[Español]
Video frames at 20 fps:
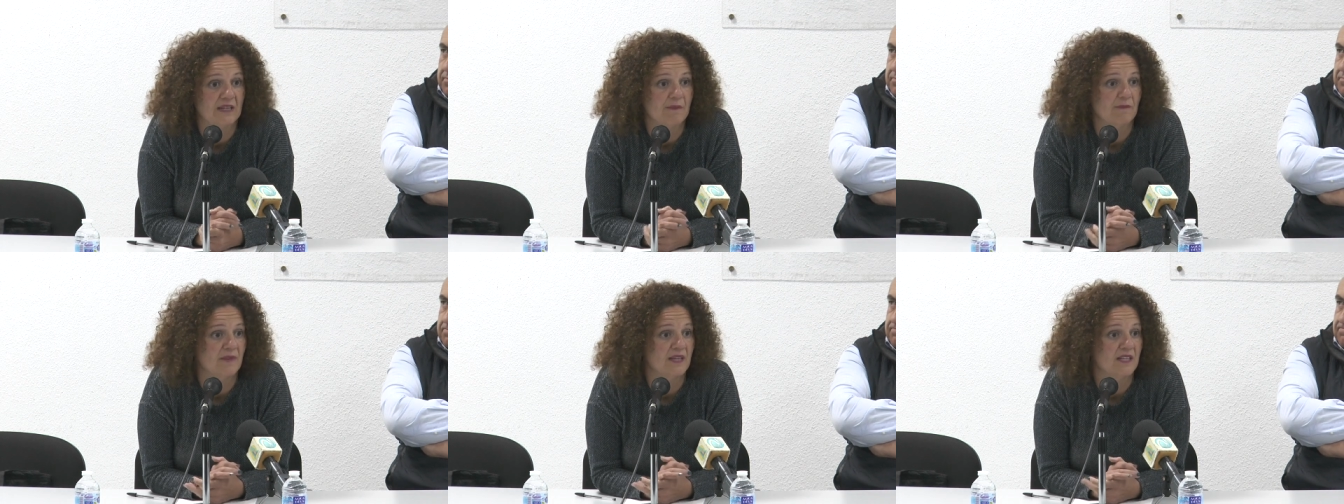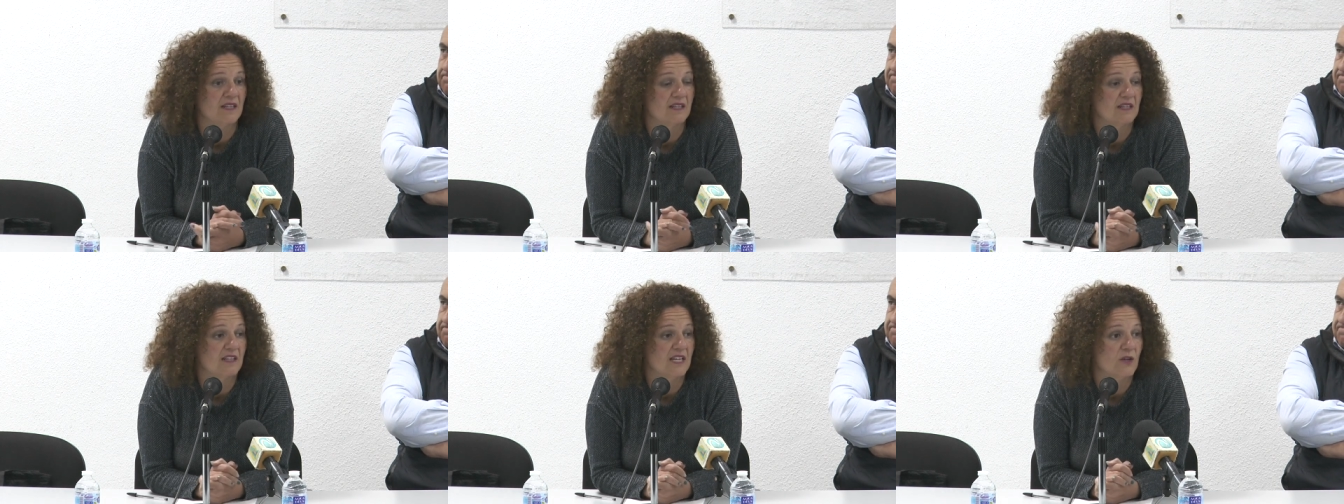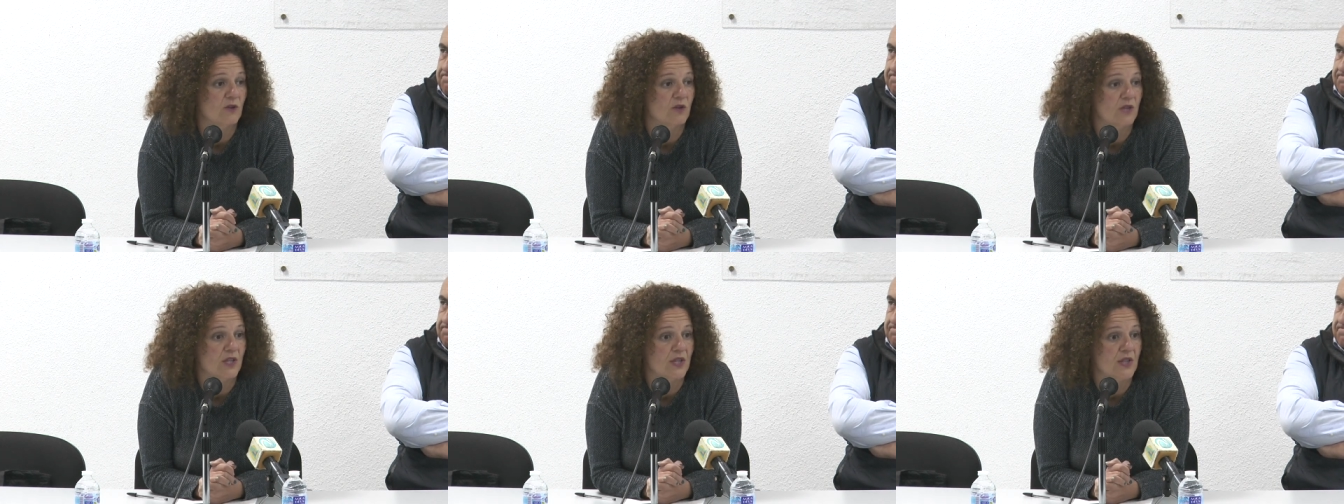También
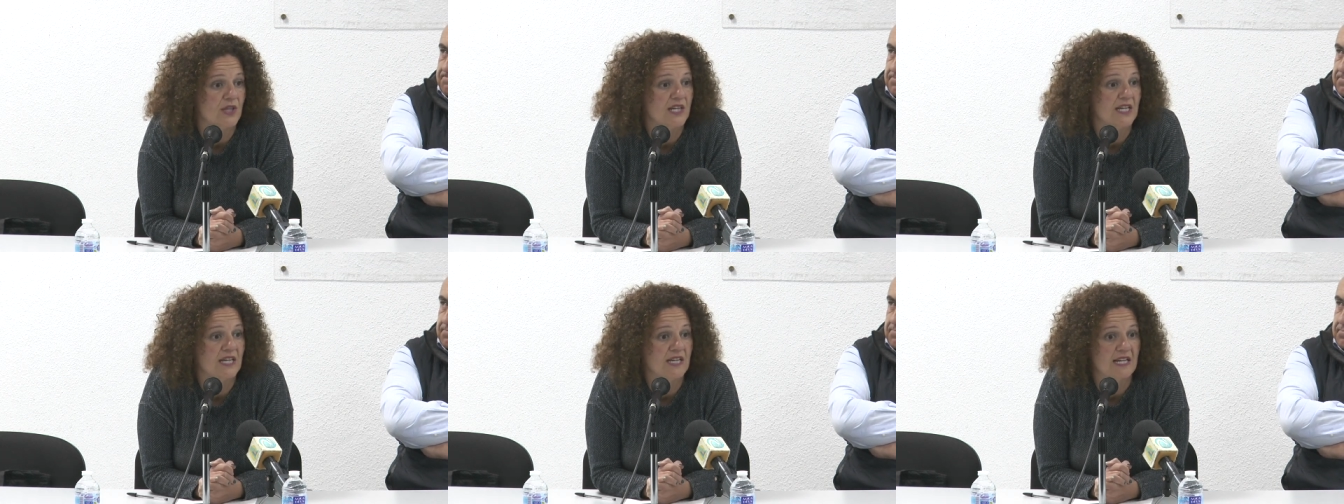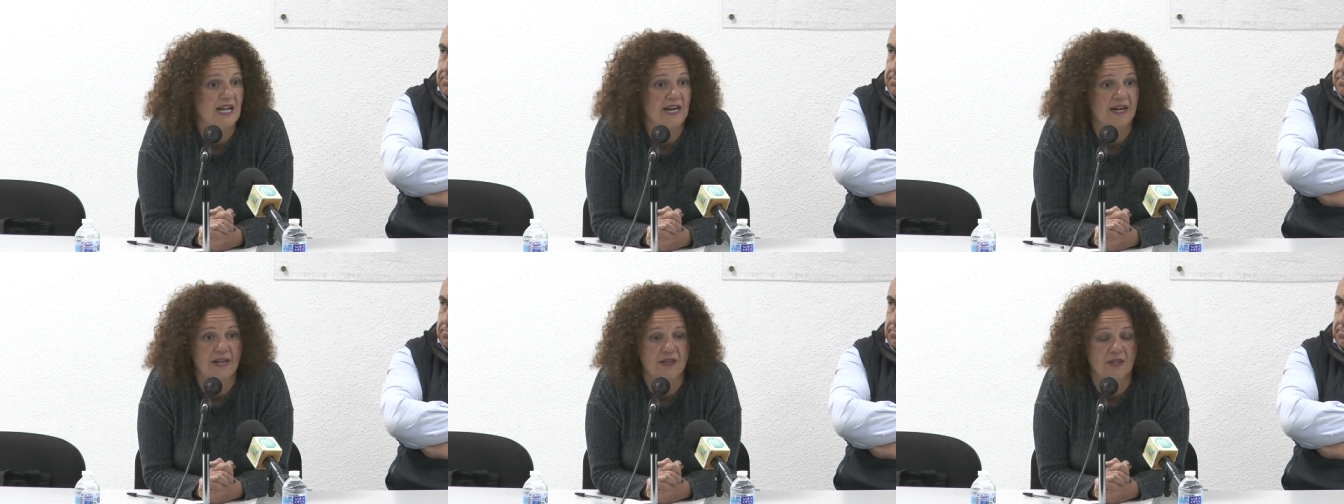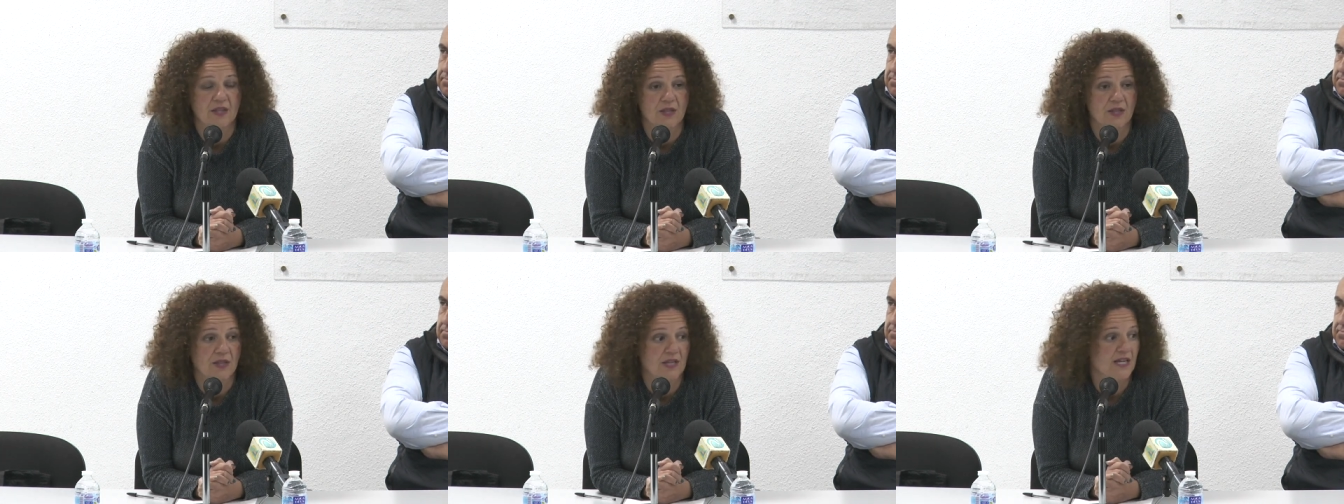quiero decir y
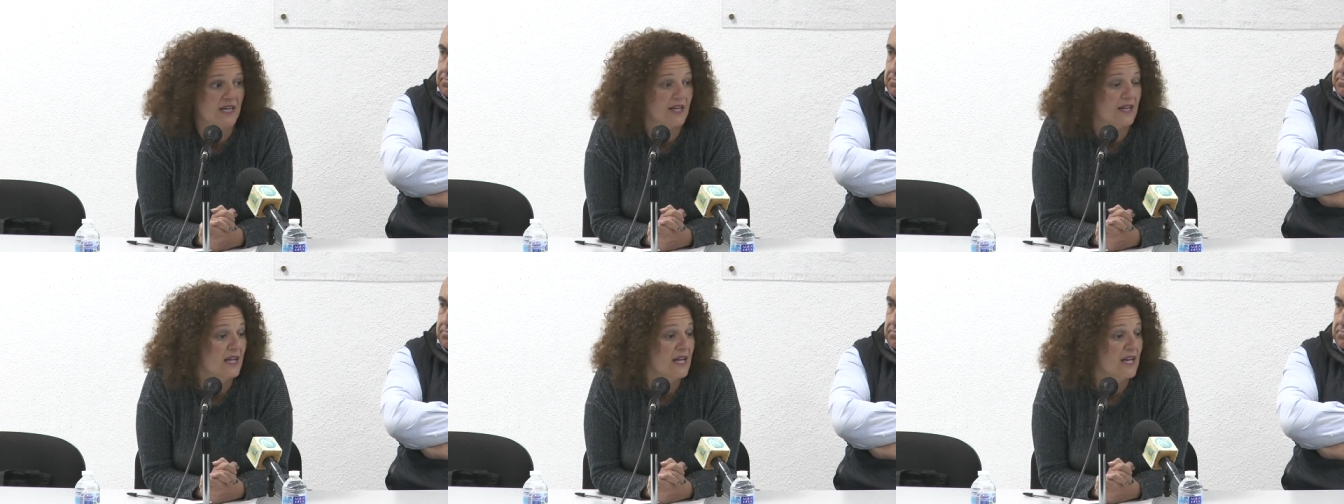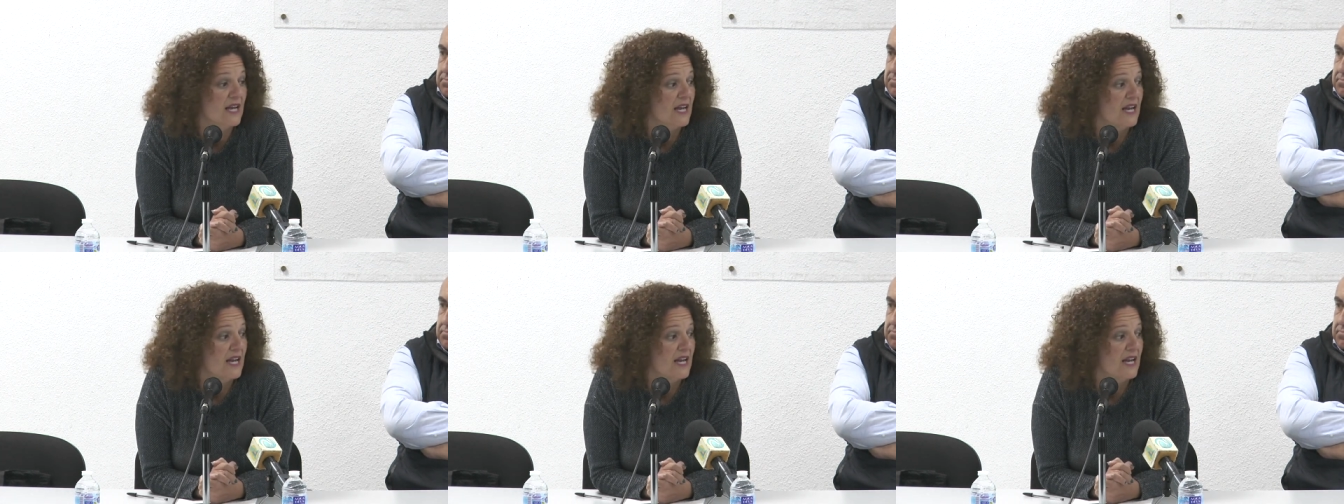agradecer